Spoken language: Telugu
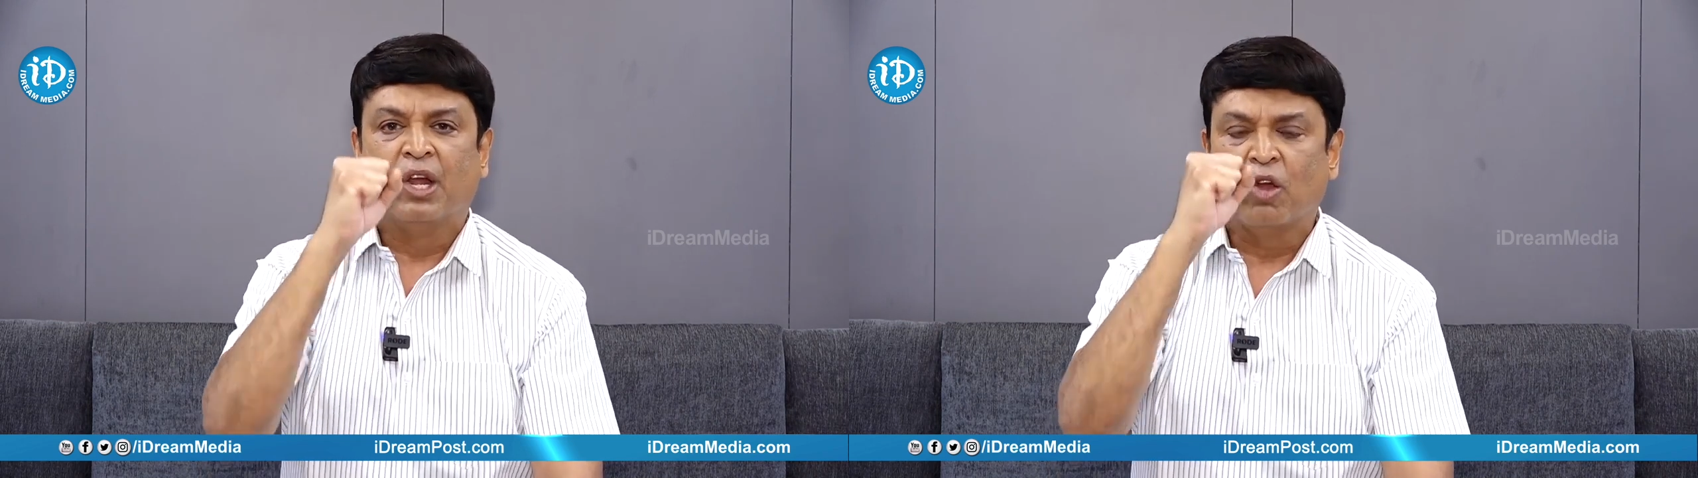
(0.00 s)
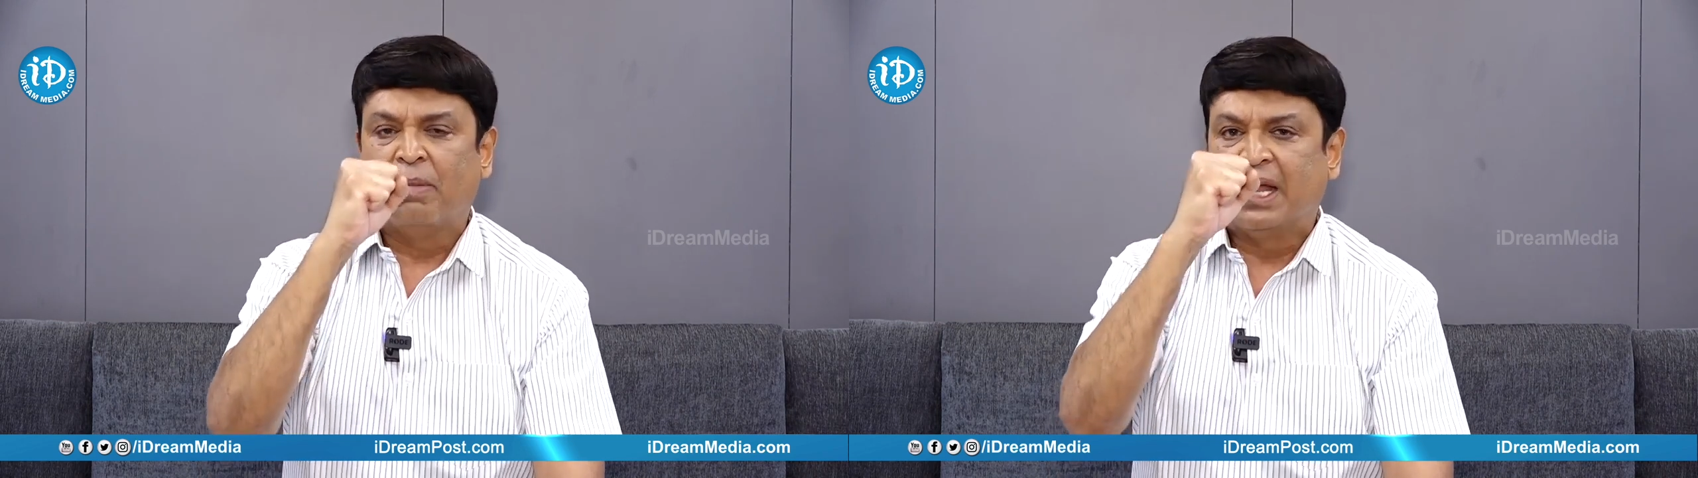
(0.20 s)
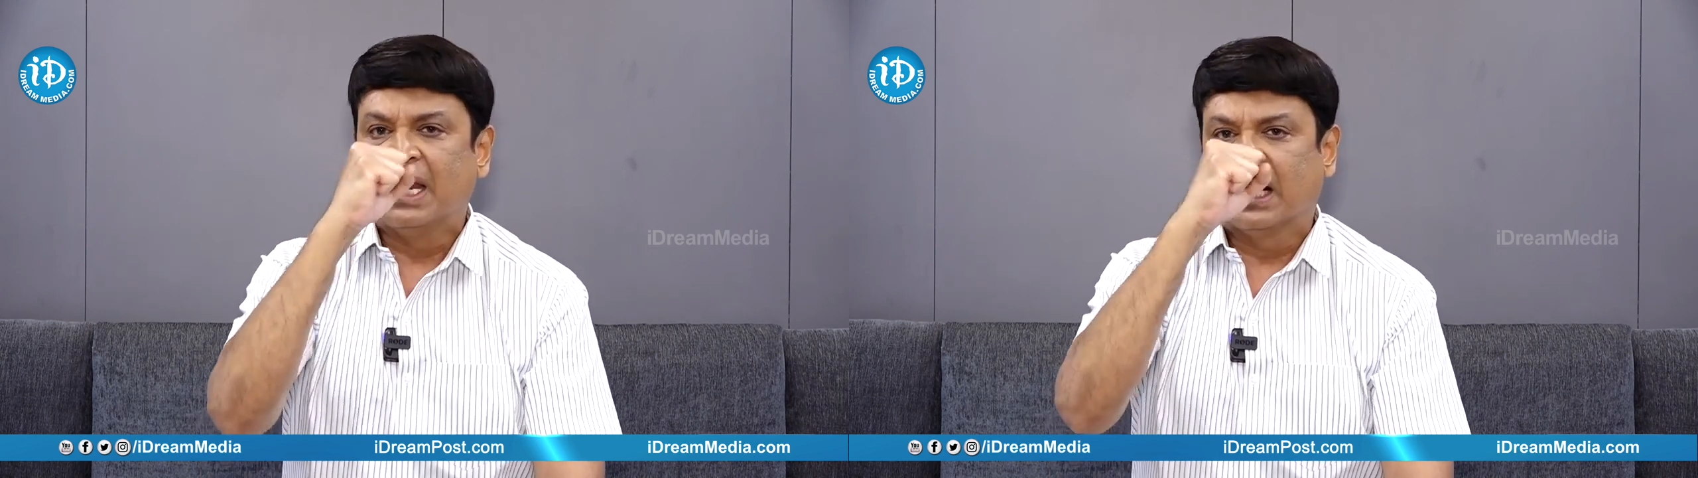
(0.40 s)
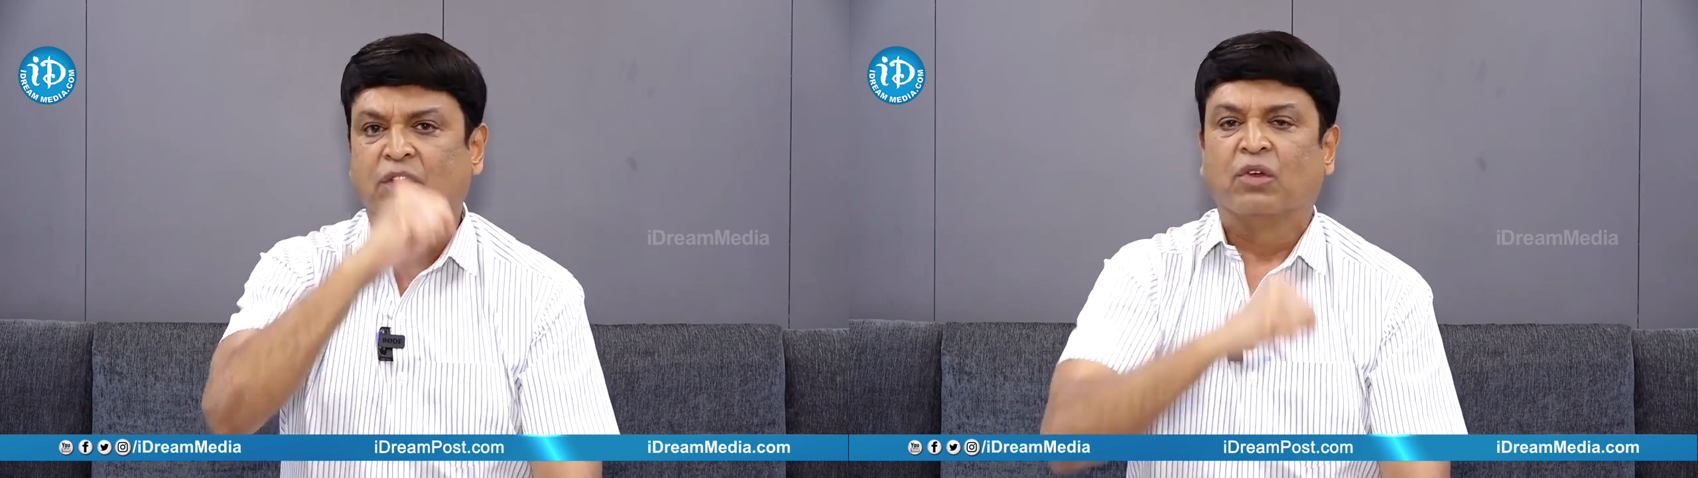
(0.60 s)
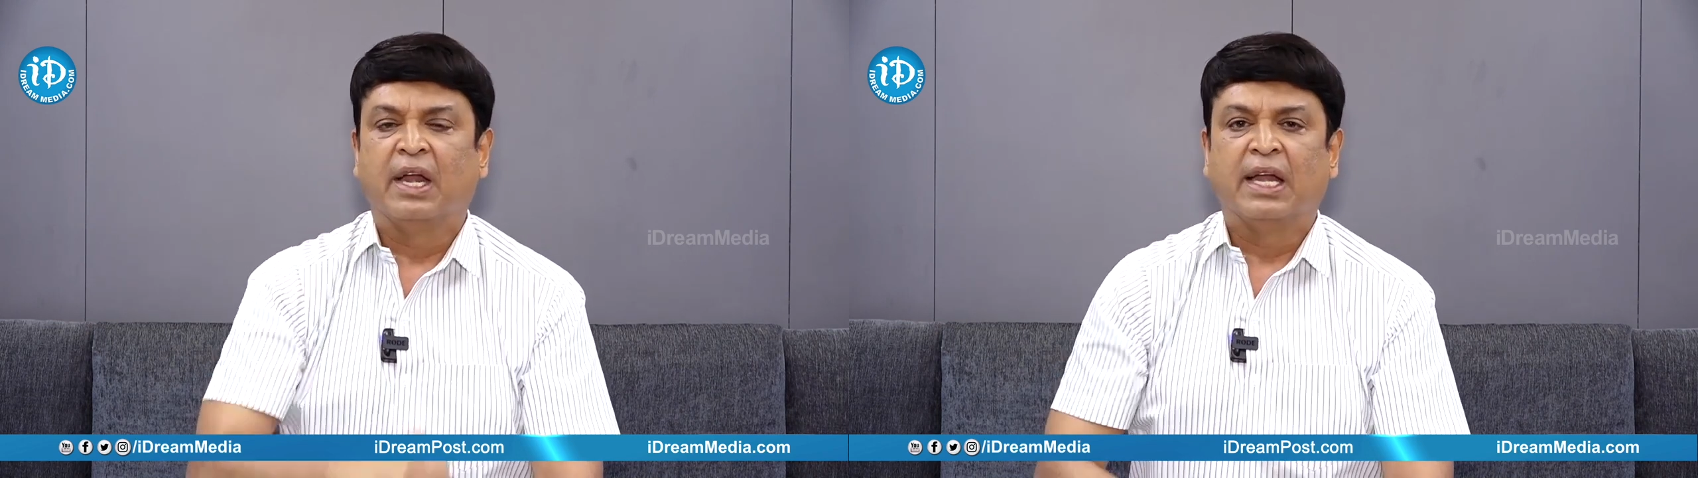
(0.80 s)
రెండో బిడ్డ నీకు
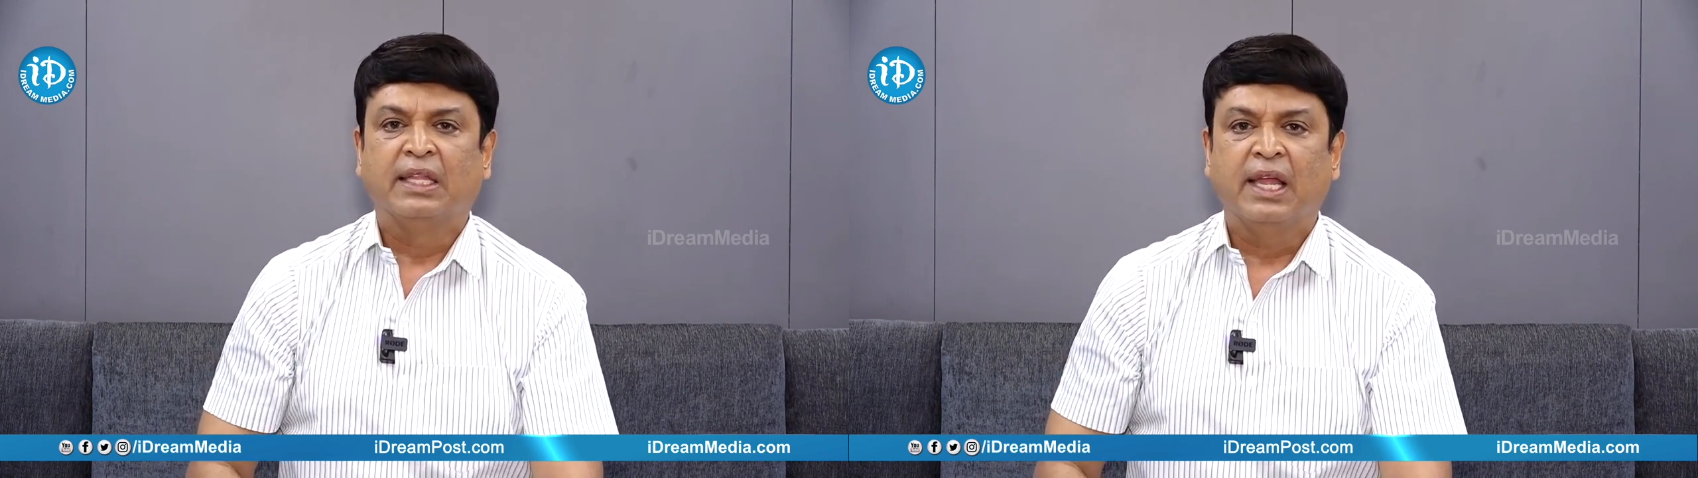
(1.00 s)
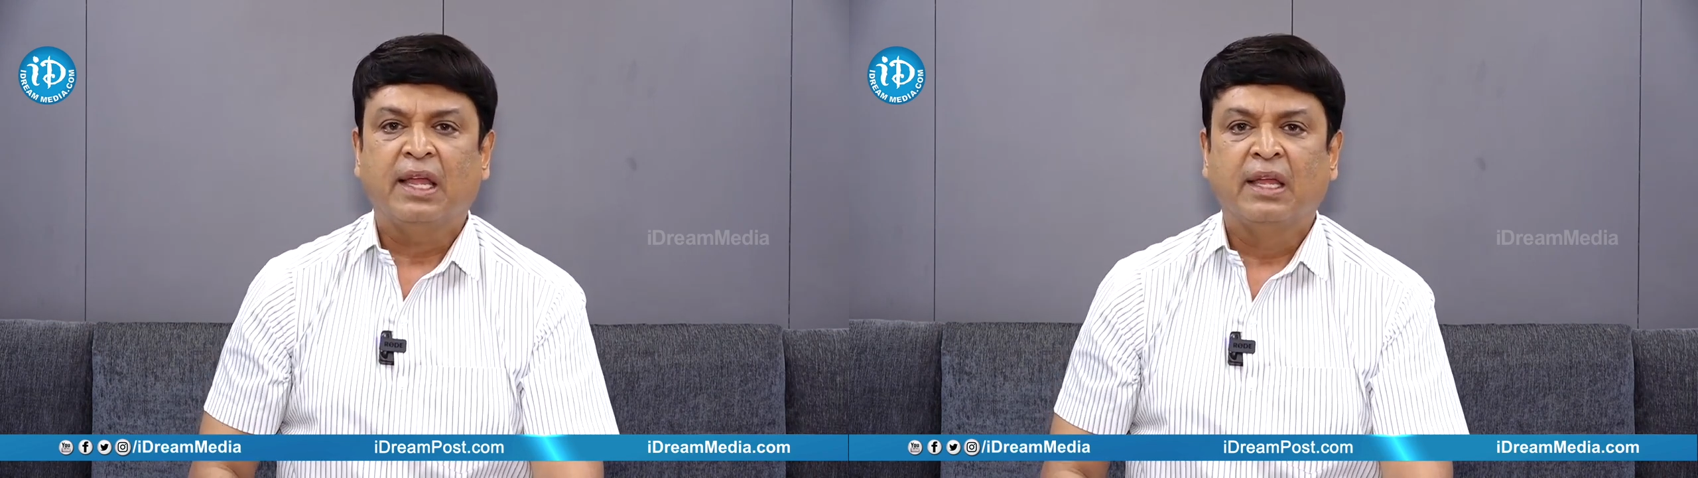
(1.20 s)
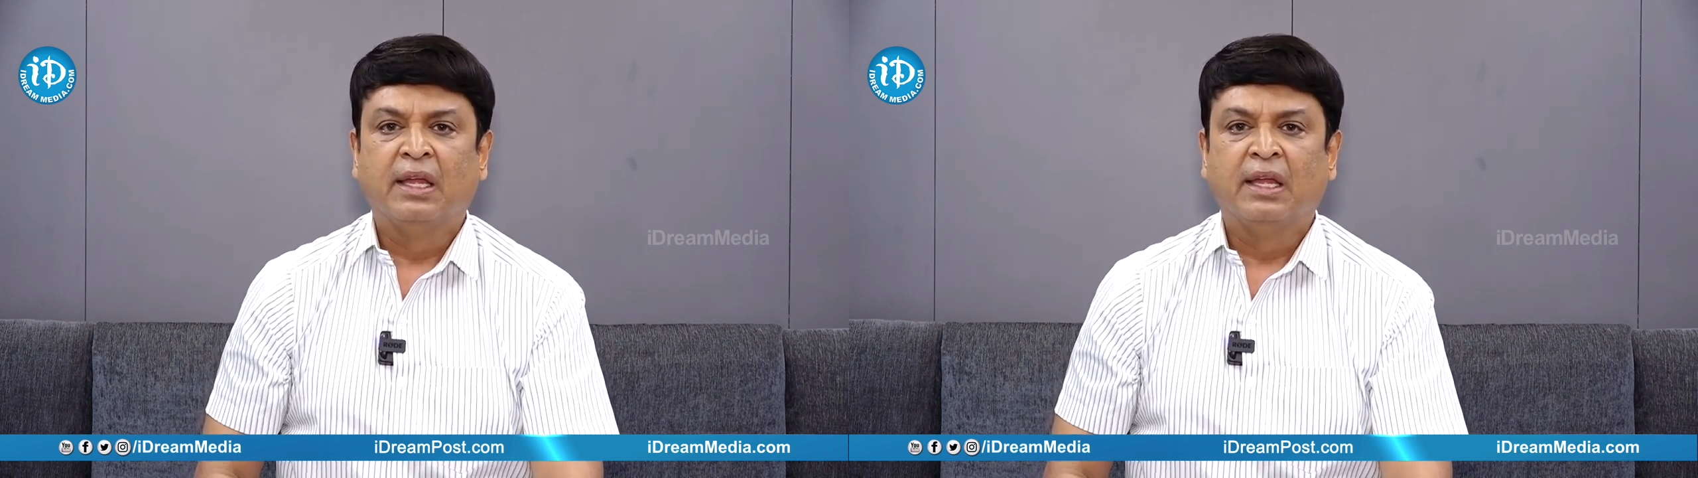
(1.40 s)
ఎందుకు అడిగితే